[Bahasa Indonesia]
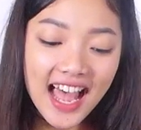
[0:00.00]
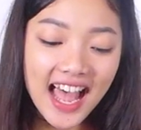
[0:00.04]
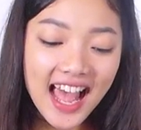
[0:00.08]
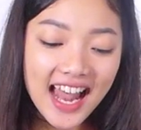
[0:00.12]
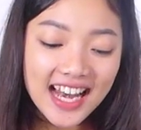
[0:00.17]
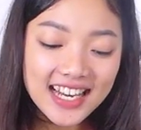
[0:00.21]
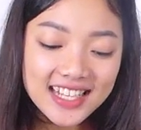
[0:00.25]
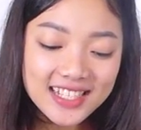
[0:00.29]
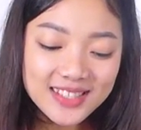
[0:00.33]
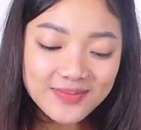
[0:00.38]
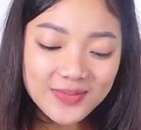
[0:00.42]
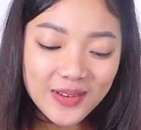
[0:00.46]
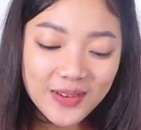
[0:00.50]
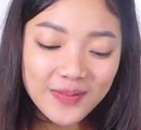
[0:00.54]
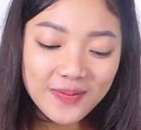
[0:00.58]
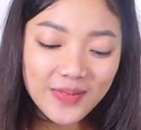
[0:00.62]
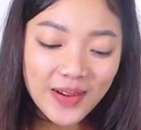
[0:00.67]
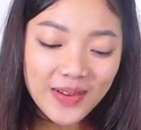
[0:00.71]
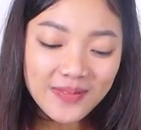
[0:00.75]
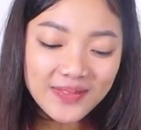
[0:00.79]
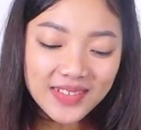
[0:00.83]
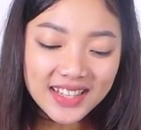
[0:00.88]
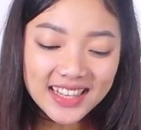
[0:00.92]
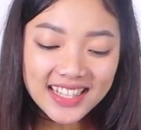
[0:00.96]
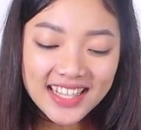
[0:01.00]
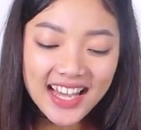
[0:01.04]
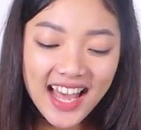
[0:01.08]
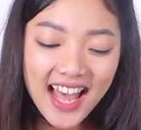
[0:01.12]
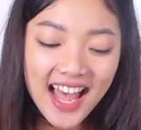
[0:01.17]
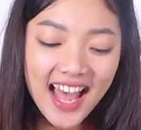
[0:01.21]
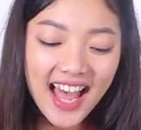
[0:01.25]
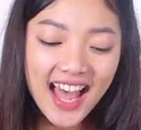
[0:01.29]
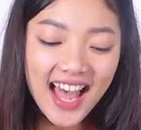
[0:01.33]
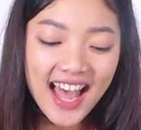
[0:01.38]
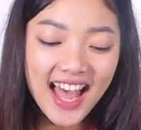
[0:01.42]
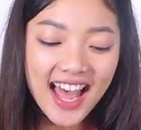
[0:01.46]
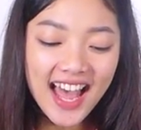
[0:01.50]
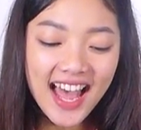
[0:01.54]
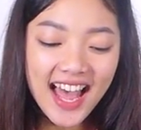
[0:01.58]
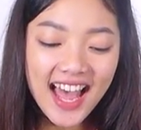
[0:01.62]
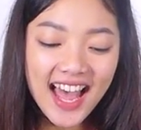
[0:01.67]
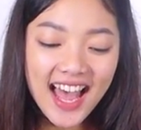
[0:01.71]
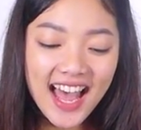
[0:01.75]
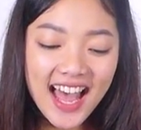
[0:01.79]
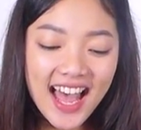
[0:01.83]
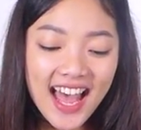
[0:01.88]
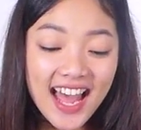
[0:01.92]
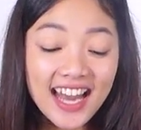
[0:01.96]
Kak Alis mau pamit ya
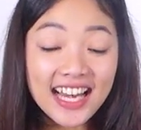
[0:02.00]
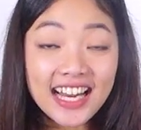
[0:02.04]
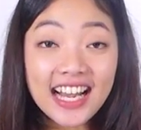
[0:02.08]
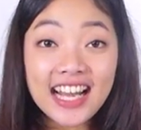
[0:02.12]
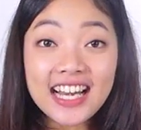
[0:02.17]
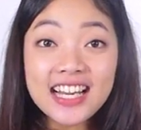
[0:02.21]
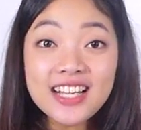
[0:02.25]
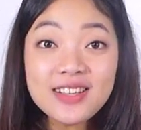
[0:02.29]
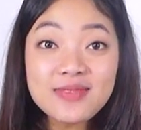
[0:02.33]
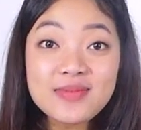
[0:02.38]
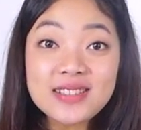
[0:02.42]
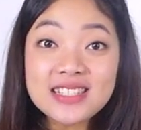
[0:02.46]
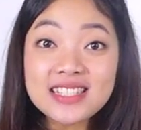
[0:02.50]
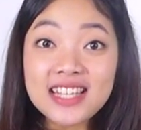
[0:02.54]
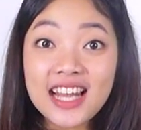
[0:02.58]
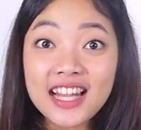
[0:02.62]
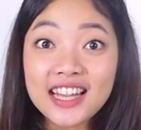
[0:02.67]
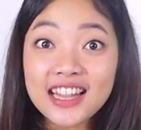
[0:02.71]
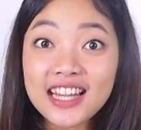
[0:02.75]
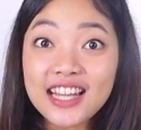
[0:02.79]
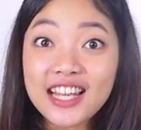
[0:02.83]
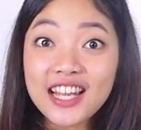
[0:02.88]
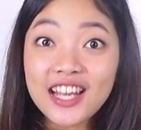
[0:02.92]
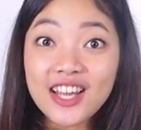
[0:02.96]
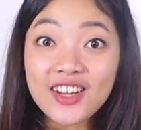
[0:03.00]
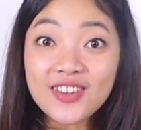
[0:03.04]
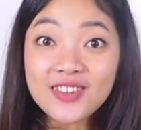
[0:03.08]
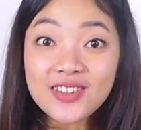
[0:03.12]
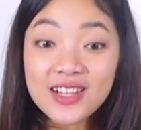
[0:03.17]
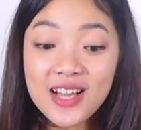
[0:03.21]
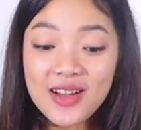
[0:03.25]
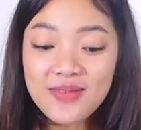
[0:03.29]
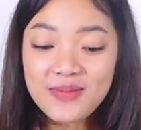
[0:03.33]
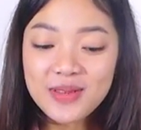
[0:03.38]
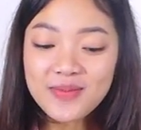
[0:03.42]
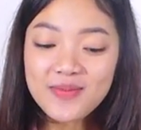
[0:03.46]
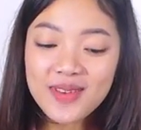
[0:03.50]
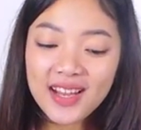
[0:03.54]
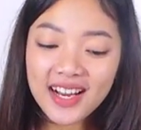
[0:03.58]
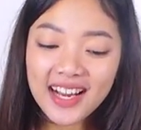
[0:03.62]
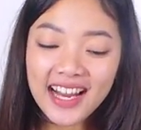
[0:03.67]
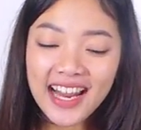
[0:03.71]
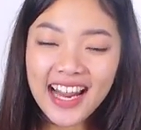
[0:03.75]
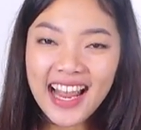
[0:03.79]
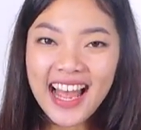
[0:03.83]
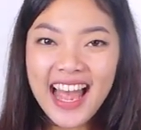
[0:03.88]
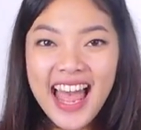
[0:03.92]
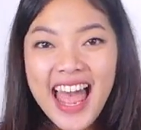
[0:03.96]
adik-adik bisa tiru gummy bear
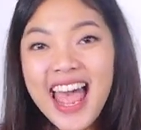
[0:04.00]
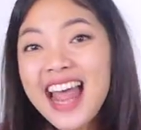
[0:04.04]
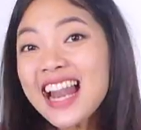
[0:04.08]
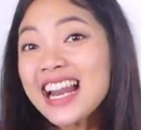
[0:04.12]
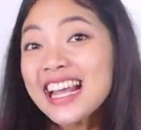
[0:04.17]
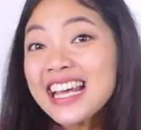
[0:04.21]
kayak Kak